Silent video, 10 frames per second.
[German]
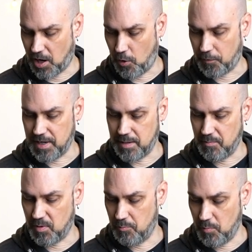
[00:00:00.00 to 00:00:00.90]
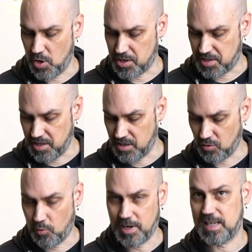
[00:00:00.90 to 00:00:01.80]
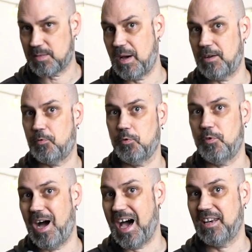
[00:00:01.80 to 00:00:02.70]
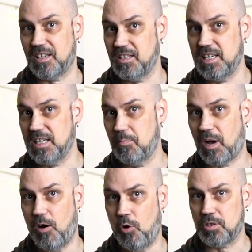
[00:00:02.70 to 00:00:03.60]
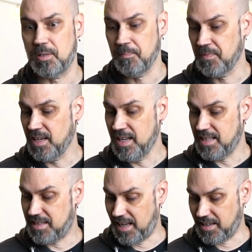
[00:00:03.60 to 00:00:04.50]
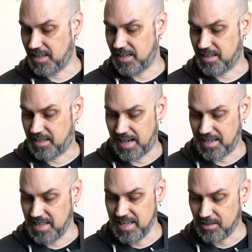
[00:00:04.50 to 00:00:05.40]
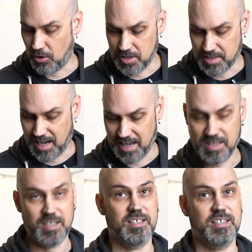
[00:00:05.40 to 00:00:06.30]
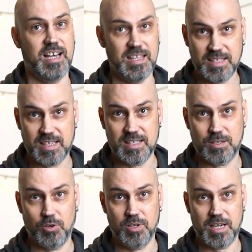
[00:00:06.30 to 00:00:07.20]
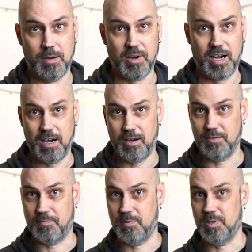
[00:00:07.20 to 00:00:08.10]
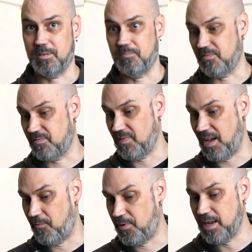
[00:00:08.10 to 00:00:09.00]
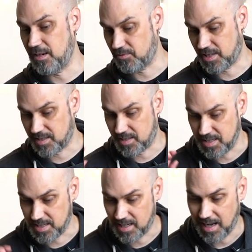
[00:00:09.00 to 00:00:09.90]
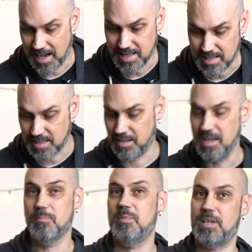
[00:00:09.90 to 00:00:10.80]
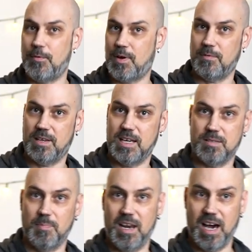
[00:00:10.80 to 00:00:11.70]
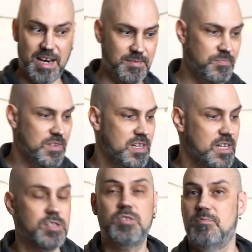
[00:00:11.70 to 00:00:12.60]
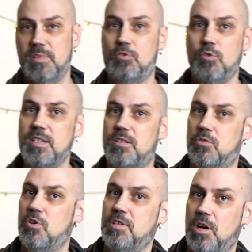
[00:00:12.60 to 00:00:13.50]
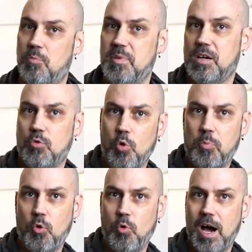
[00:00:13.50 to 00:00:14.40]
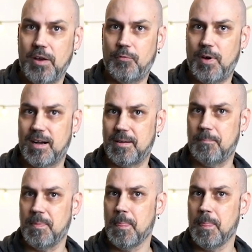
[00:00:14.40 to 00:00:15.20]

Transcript: aufnehmen möchtet oder das Smartphone für andere Dinge braucht? Dann äh, kann ich euch eine ganz, ganz tolle Kamera ähm, empfehlen und das ist die kleinste. Mit der fangen wir gleich mal an. So, natürlich könnt ihr auch mit der GoPro anfangen